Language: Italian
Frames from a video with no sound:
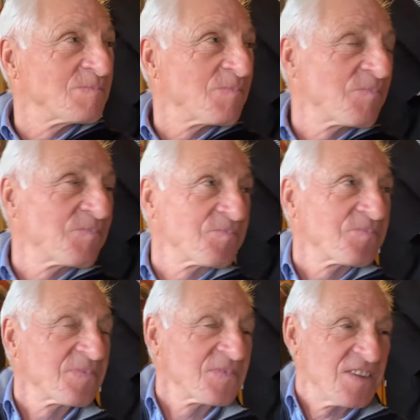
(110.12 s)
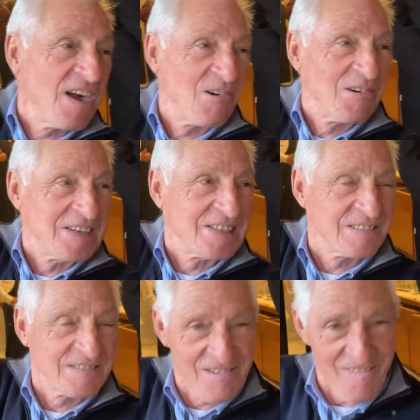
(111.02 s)
questo premio ad un
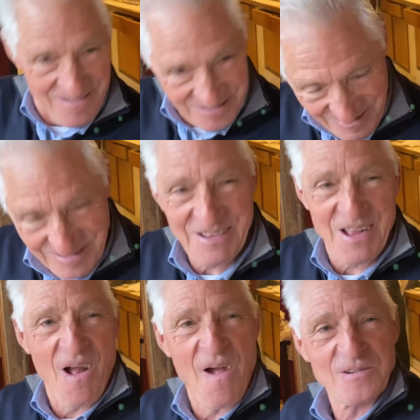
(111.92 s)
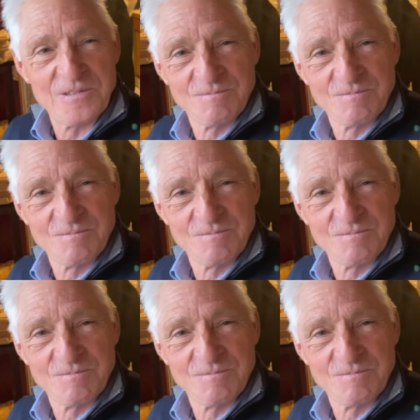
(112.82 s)
nostro testimonial,